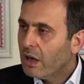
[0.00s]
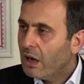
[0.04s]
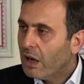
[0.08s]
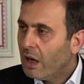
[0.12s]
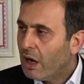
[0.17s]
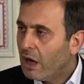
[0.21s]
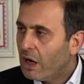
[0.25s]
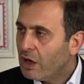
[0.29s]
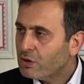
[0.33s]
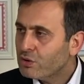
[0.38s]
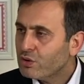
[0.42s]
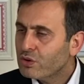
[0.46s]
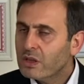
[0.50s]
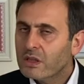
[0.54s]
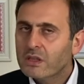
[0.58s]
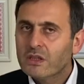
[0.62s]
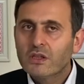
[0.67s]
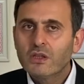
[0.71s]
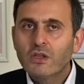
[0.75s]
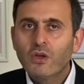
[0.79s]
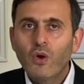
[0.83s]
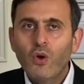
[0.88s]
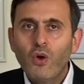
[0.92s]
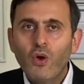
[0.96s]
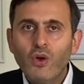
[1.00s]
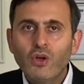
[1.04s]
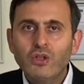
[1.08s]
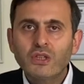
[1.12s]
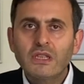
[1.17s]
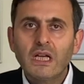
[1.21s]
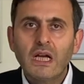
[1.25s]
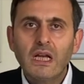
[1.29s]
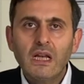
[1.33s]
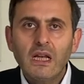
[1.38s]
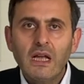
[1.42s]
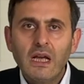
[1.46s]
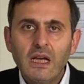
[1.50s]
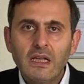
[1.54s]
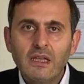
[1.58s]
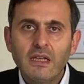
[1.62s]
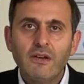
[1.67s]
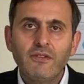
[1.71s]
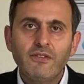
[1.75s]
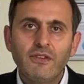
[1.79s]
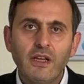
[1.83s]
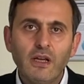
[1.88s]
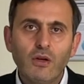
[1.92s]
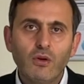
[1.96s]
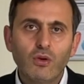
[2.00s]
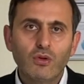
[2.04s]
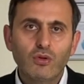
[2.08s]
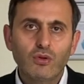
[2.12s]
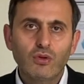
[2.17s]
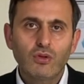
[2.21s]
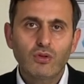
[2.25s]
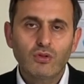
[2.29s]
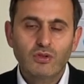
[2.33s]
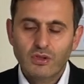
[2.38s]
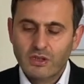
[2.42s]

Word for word: arzuladığı özel hedefine götürüyoruz.